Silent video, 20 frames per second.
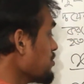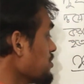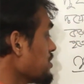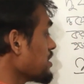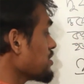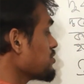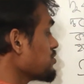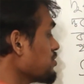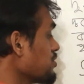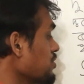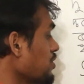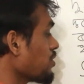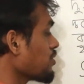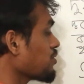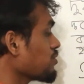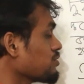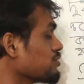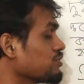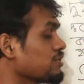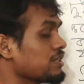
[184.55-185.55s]
দুইটা যদি
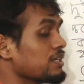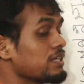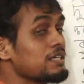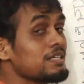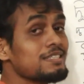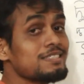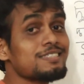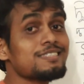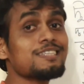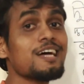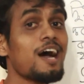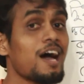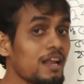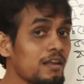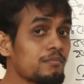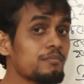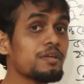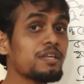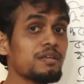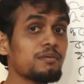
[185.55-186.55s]
অঙ্ক যদি স্থান
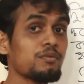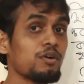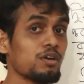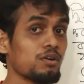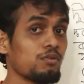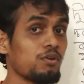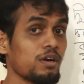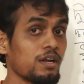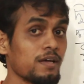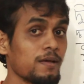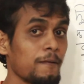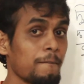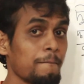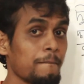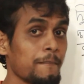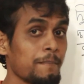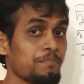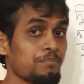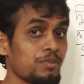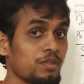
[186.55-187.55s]
বিনিময় করে
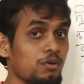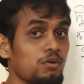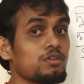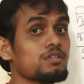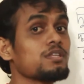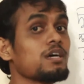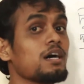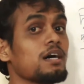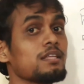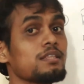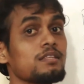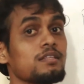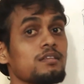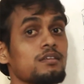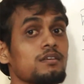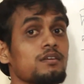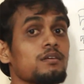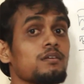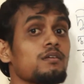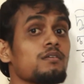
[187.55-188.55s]
অর্থাৎ
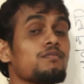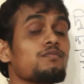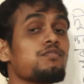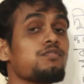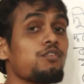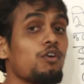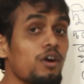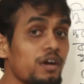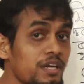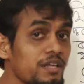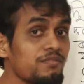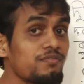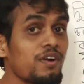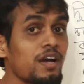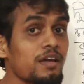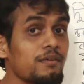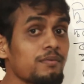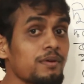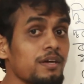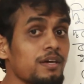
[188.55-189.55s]
ফর্টি
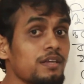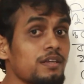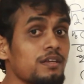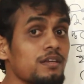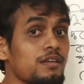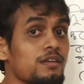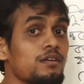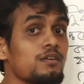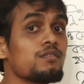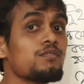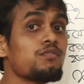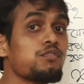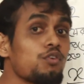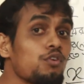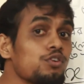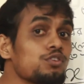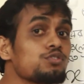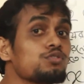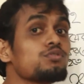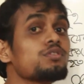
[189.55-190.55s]
ফাইভের
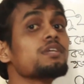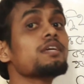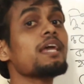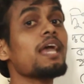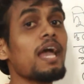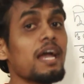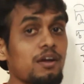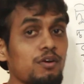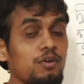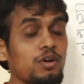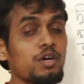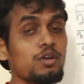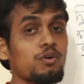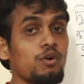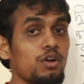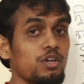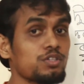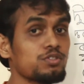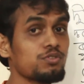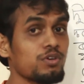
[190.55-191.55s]
ফোর যদি এককের
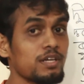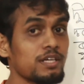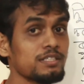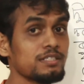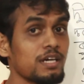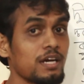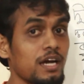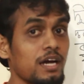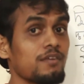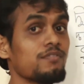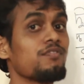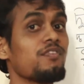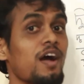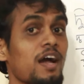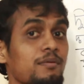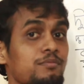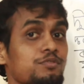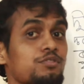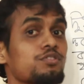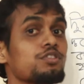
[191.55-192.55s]
ঘরে চলে যায় আর
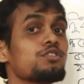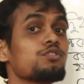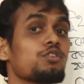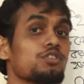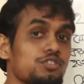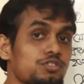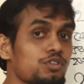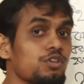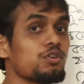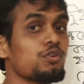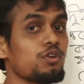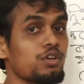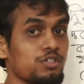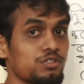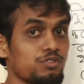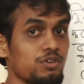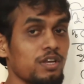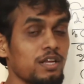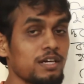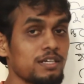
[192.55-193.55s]
ফাইভ যদি দশকের ঘরে
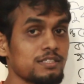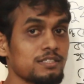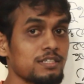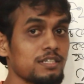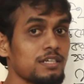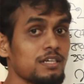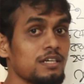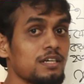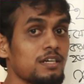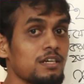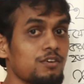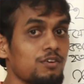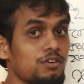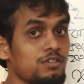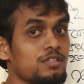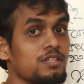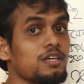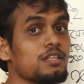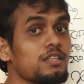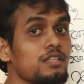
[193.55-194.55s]
চলে আসে
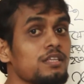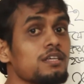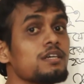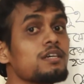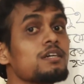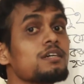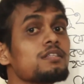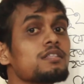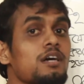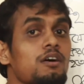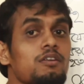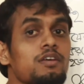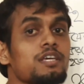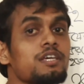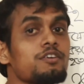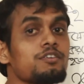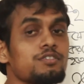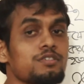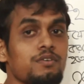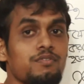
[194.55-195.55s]
অর্থাৎ তাহলে
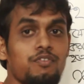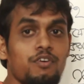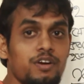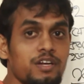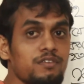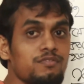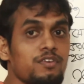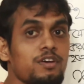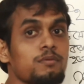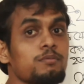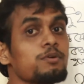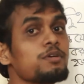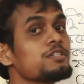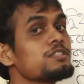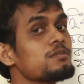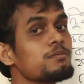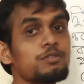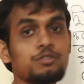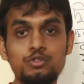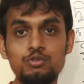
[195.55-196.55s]
কী হয়ে যায় ফর্টি ফাইভ হয়ে
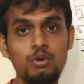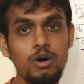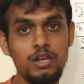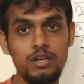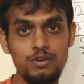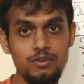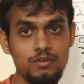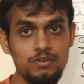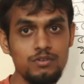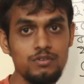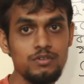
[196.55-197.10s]
যাবে চুয়ান্ন